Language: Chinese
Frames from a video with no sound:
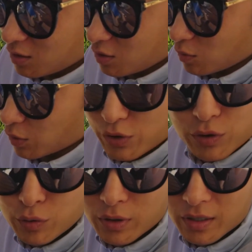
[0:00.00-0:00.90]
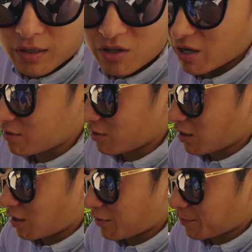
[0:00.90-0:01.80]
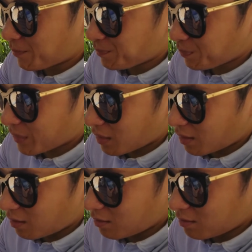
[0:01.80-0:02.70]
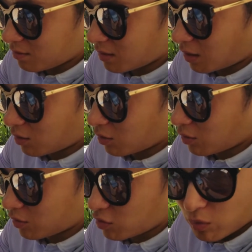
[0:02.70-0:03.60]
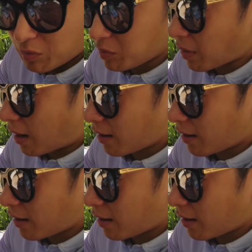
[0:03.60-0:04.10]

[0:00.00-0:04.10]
我是用的那个 Chase 银行，然后指纹密码。